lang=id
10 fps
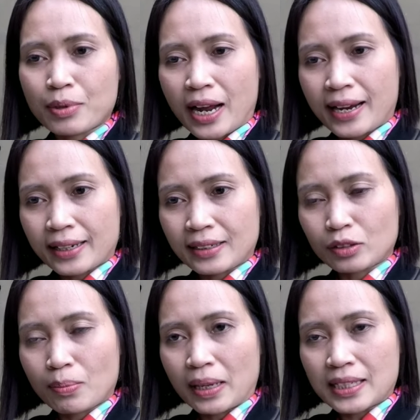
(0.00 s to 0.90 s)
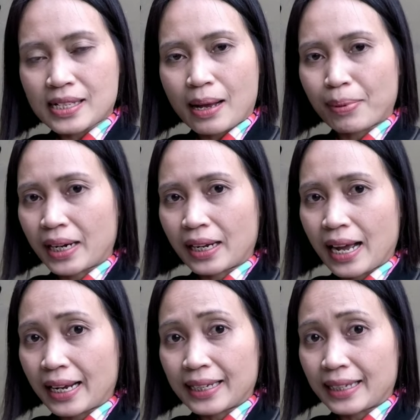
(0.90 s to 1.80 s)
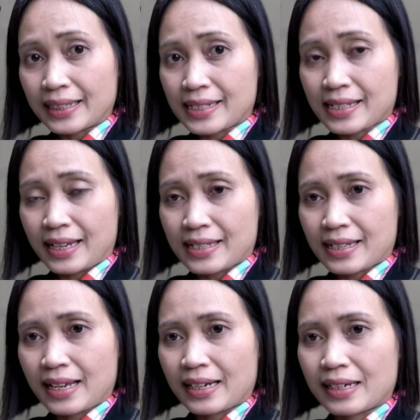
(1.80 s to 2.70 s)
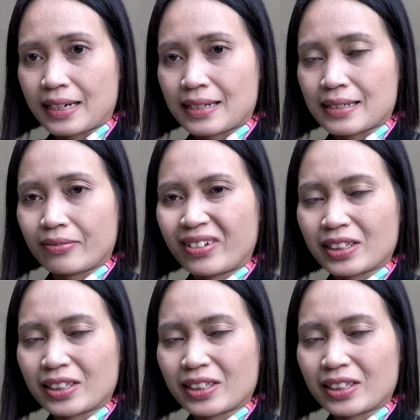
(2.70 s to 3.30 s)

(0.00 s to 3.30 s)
libur anaknya otomatis nggak pernah nggak ngeliatin saya sehari nah